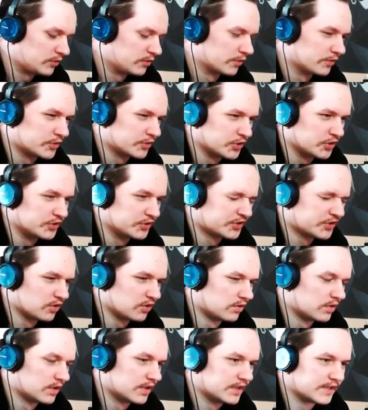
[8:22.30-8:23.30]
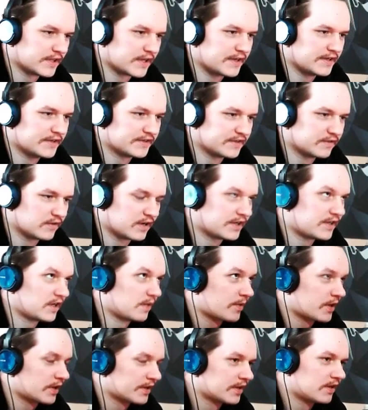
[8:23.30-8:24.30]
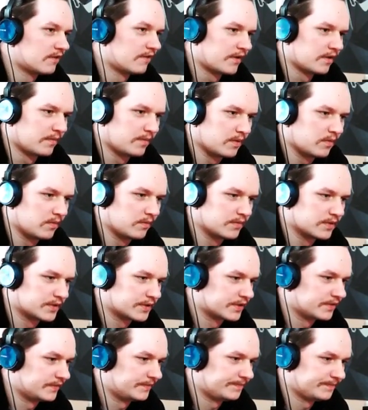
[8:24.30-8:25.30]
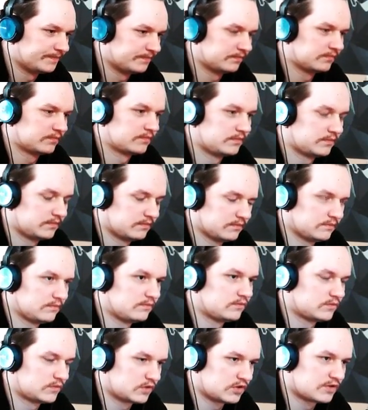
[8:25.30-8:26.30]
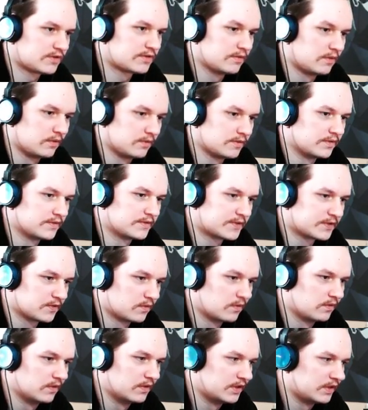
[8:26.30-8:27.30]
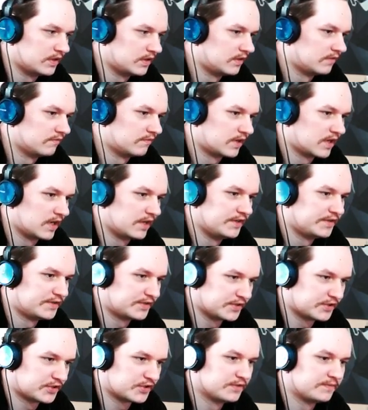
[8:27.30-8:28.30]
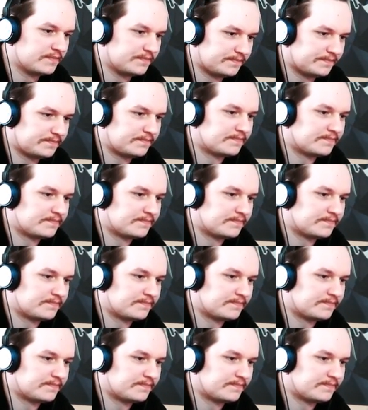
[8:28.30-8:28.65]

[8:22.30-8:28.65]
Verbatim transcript: То он еще и соло-гитарист. Ну, хотя я про это говорил, по-моему, даже. Что он и соло, и вокалист еще.